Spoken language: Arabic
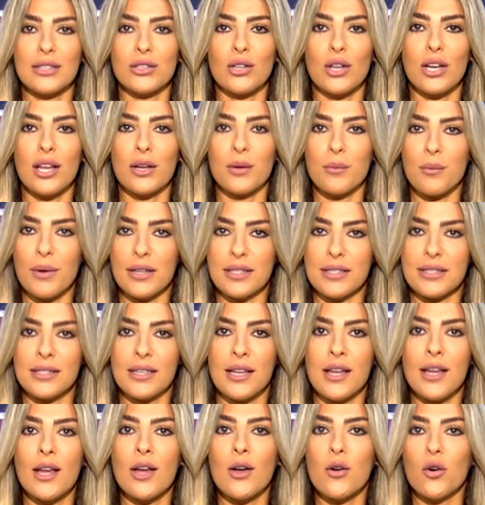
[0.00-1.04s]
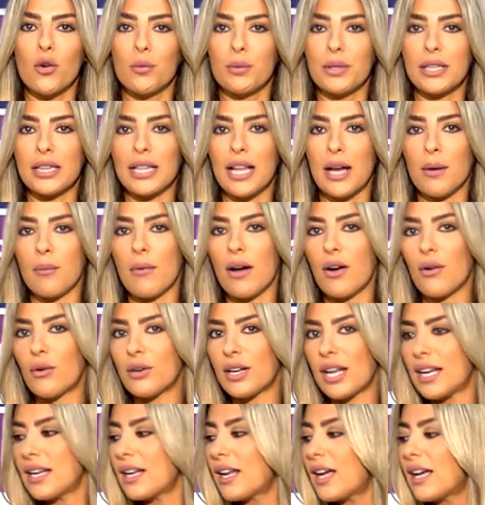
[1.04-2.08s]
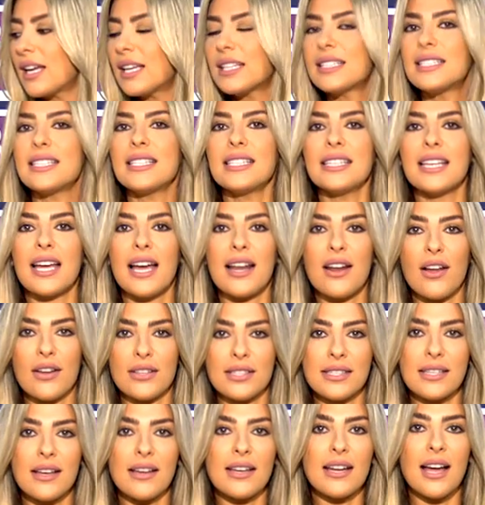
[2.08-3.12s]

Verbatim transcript: دولار بس وبيطلع معهم هلا هديه هالعصاره